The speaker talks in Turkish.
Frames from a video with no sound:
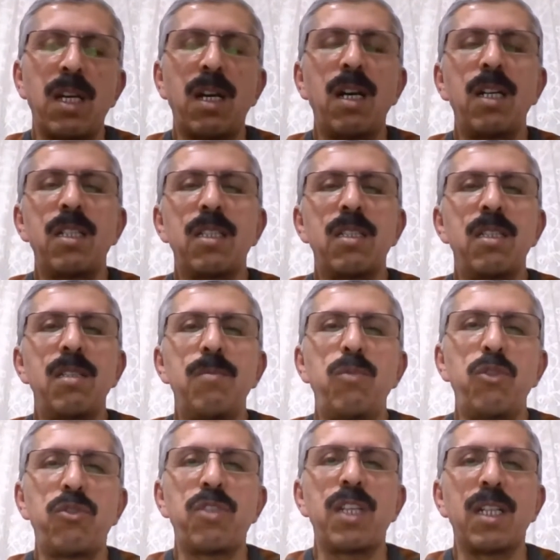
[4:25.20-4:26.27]
ayırdığı
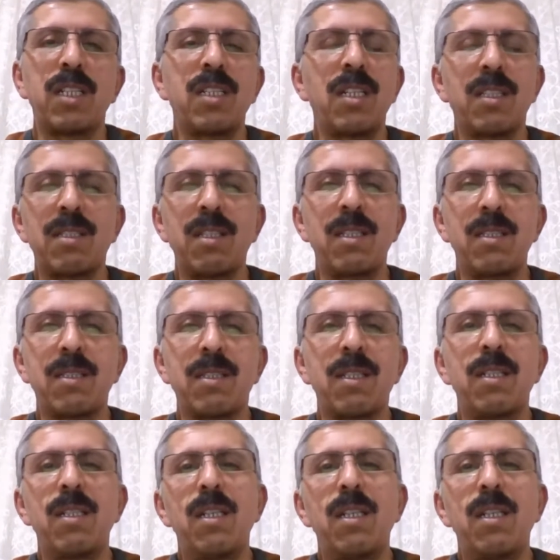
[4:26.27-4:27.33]
bütçe
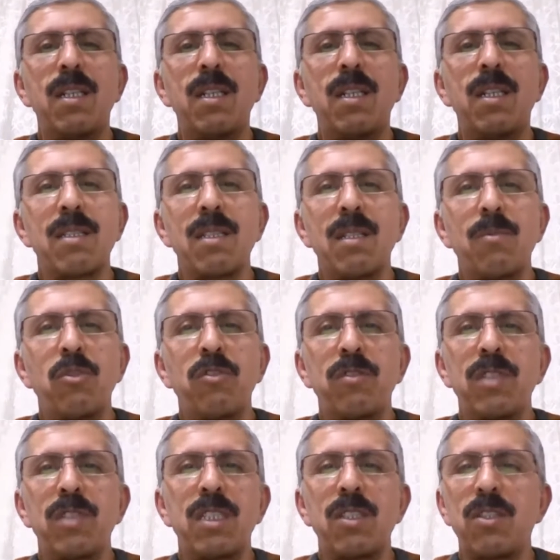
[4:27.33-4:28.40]
kıyaslanırsa aslında
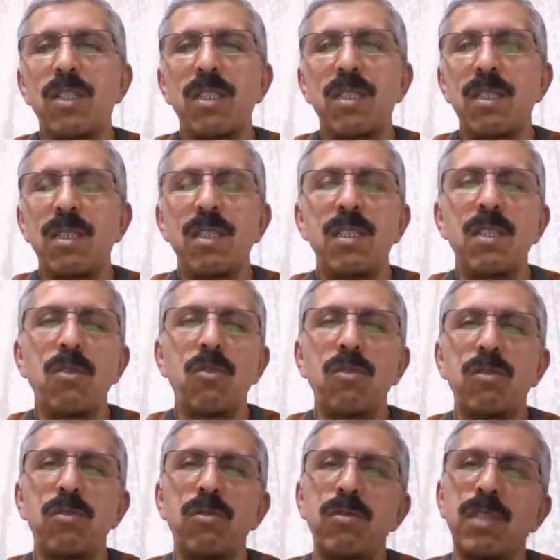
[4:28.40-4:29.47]
bunun neticesinin ne
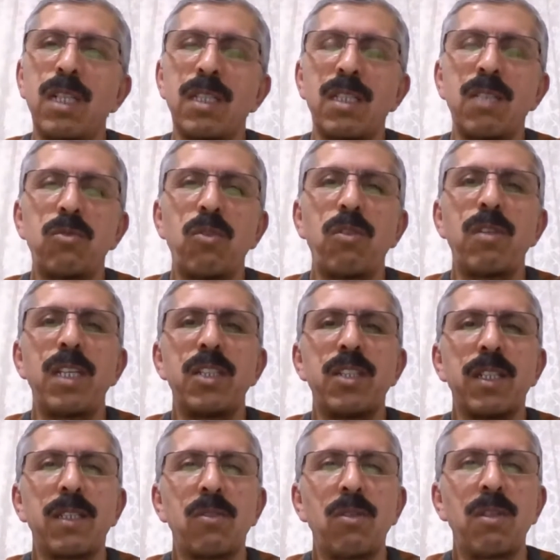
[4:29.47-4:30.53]
olduğu zaten
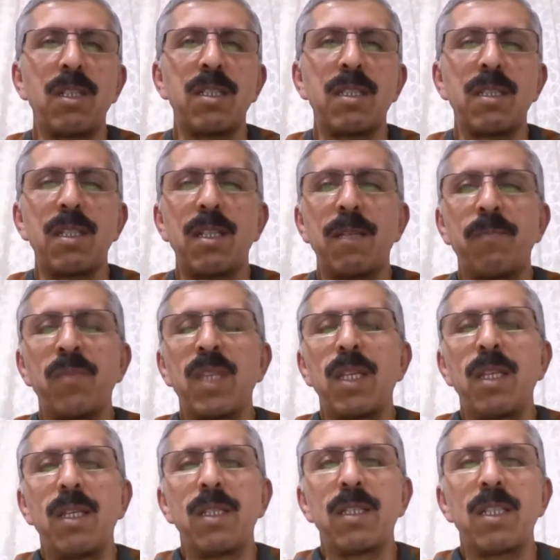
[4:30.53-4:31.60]
görülecek. Dolayısıyla
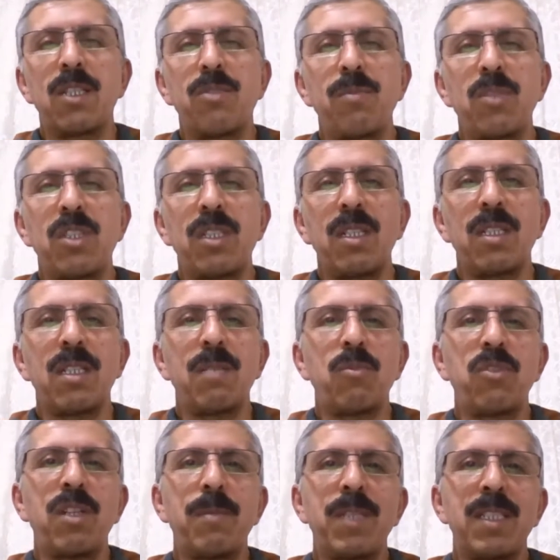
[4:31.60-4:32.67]
bu Geçmişte de
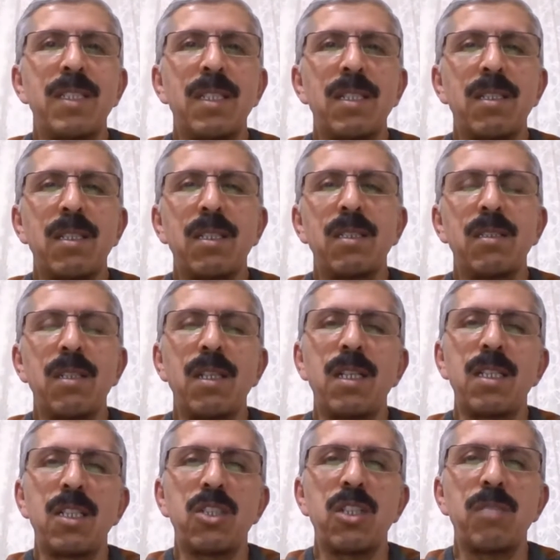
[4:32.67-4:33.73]
buna benzer sıkıntılar
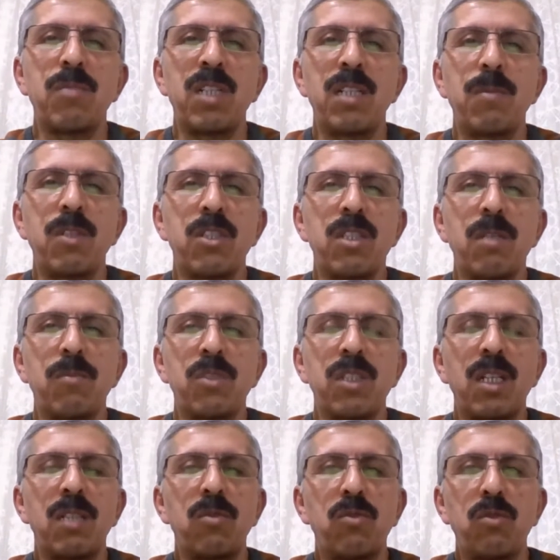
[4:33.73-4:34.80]
yaşanmaya başlamış.
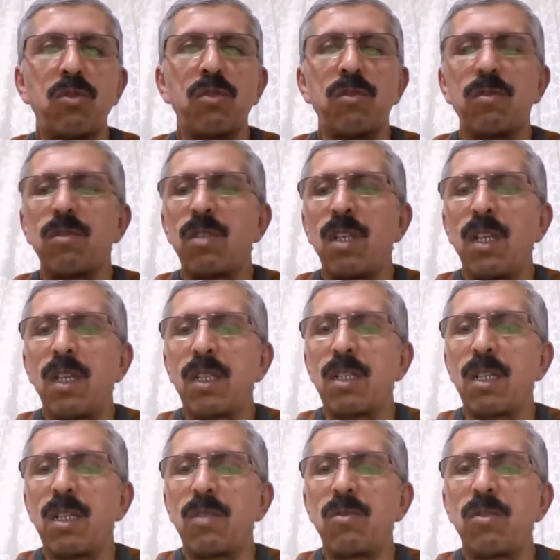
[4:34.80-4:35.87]
Yani düşünün
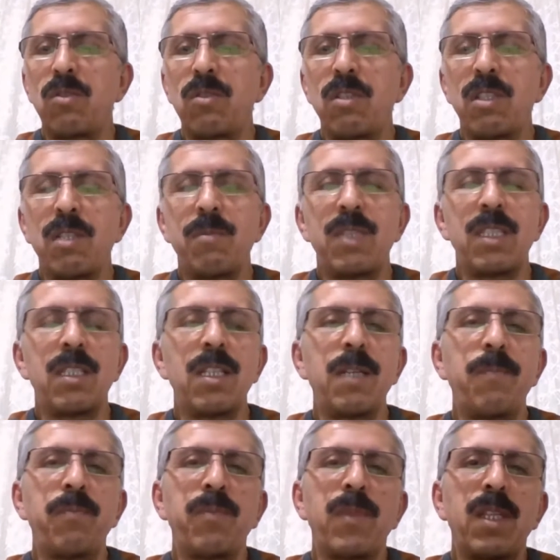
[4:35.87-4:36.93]
Kanuni
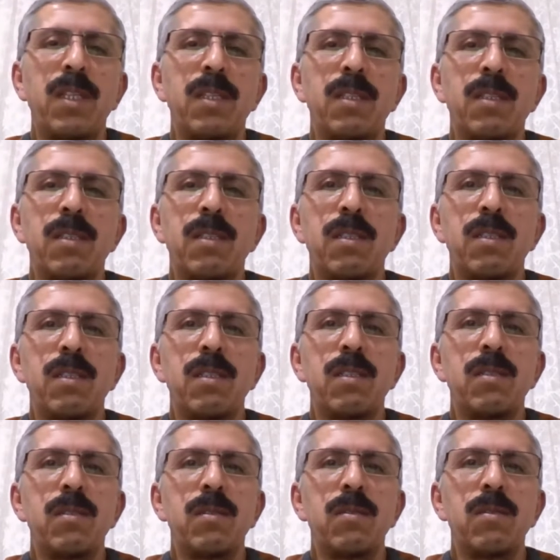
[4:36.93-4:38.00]
döneminde e,